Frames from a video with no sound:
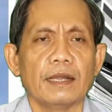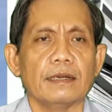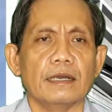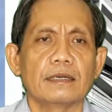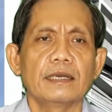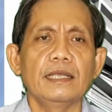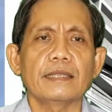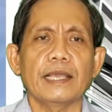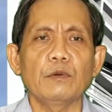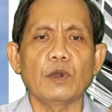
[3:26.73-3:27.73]
đừng đi
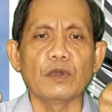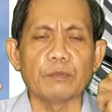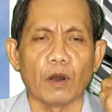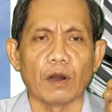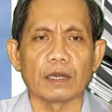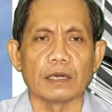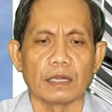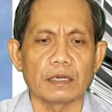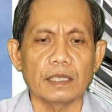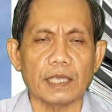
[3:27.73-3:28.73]
theo lối mòn
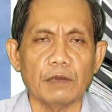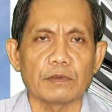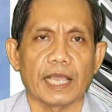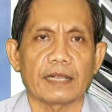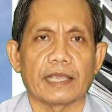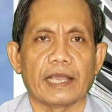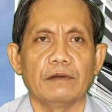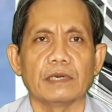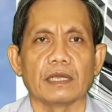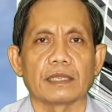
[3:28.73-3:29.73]
đừng đi theo nhạt
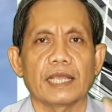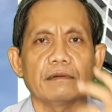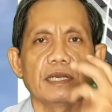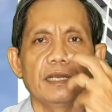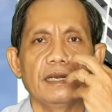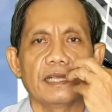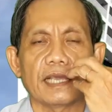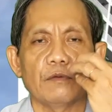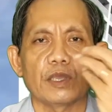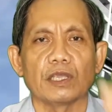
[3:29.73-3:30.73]
nhẽo đừng theo đi đi
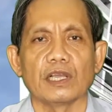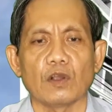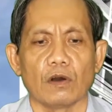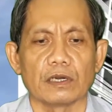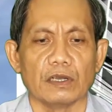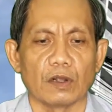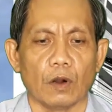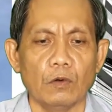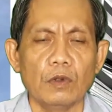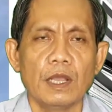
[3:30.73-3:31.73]
theo cái những con đường
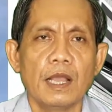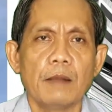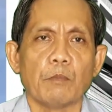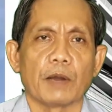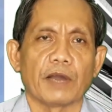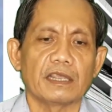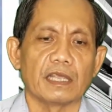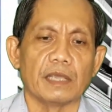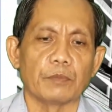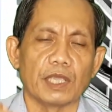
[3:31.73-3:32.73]
cũ mà phải
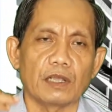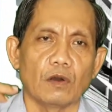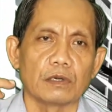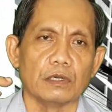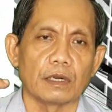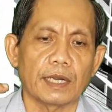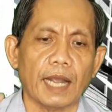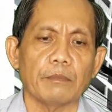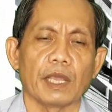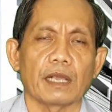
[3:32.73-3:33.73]
tìm những con đường
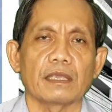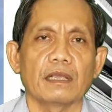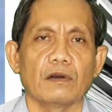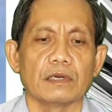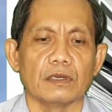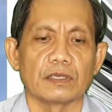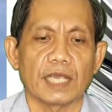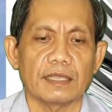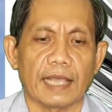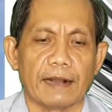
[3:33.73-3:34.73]
khác biệt những con đường
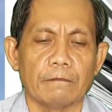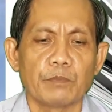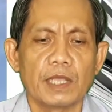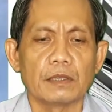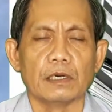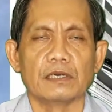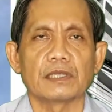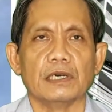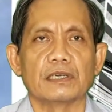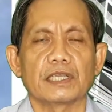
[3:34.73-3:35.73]
sáng tạo tưởng
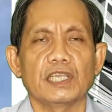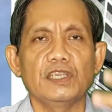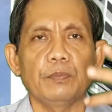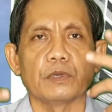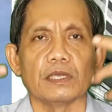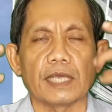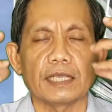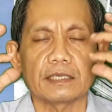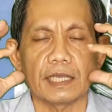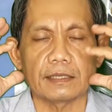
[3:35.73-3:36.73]
tượng nó sẽ giúp người
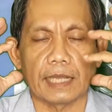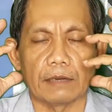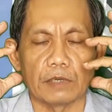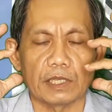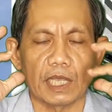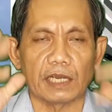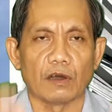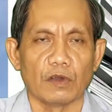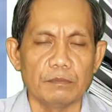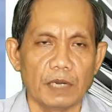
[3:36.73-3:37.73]
ta sáng tạo người ta
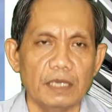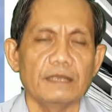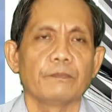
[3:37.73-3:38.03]
đổi mới